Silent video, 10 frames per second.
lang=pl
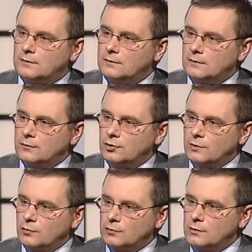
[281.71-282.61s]
Y, to
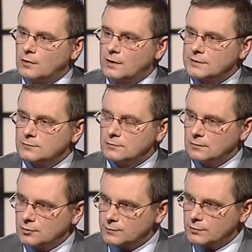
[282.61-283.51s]
nie było tylko hasło,
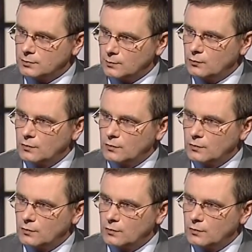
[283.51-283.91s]
tylko żeby to